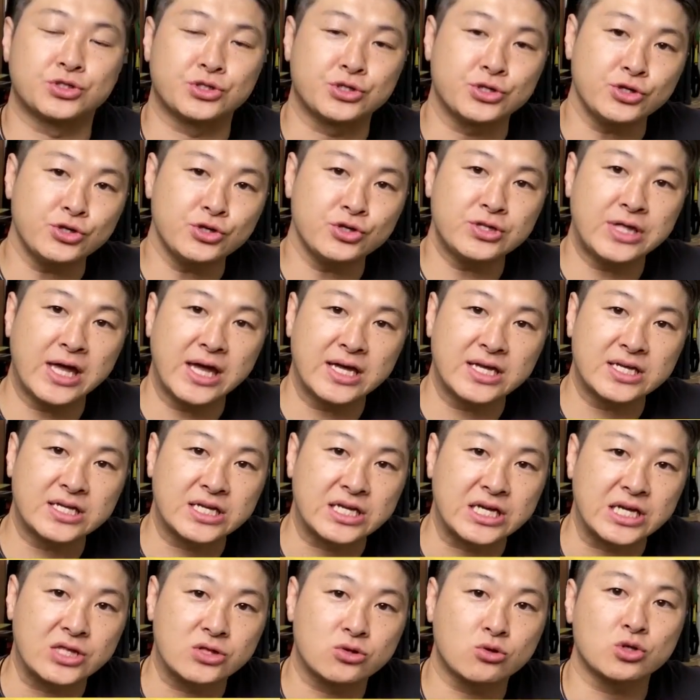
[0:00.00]
中殿
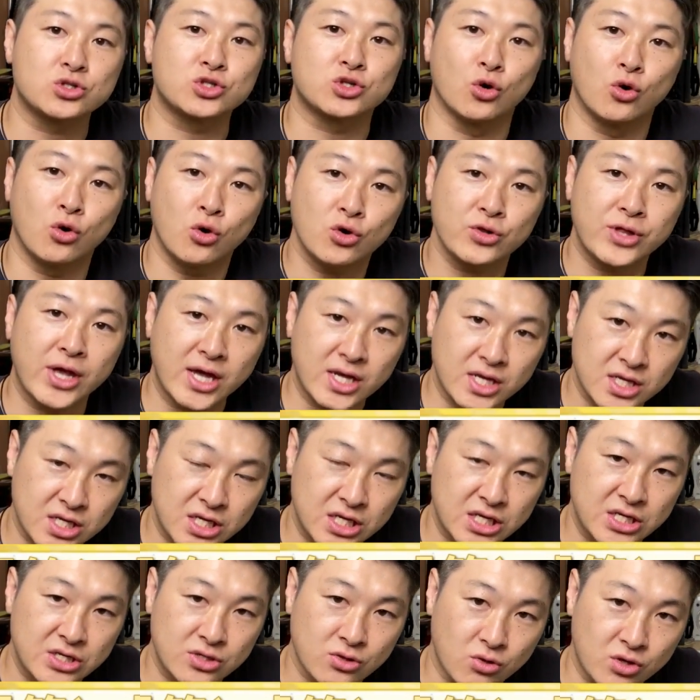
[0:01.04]
筋と小殿
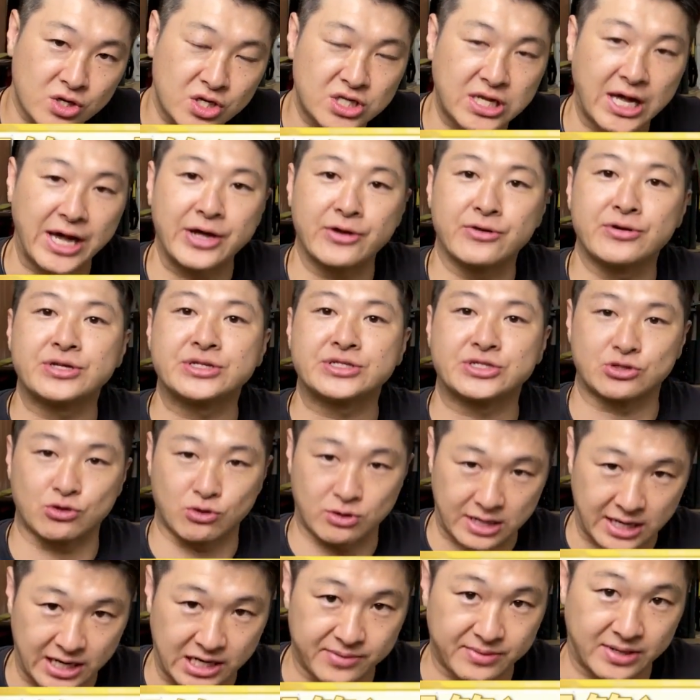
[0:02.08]
筋を鍛える必
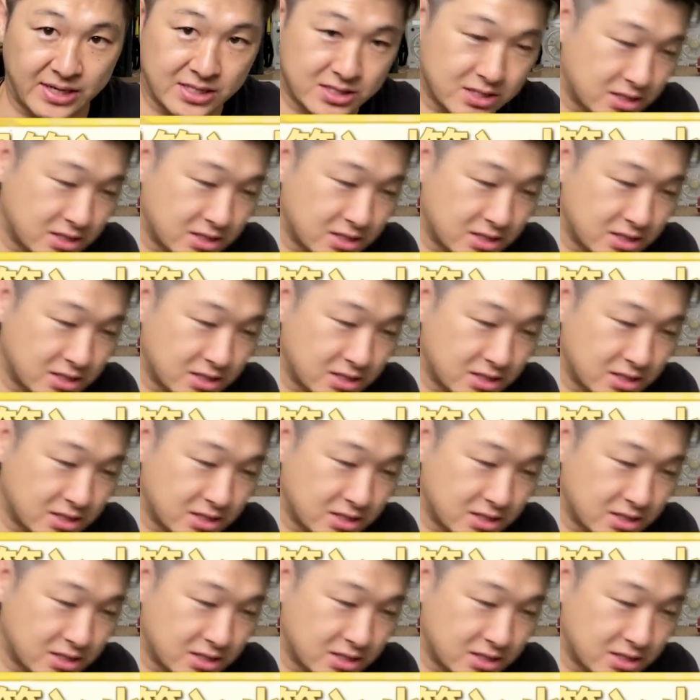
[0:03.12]
要がありま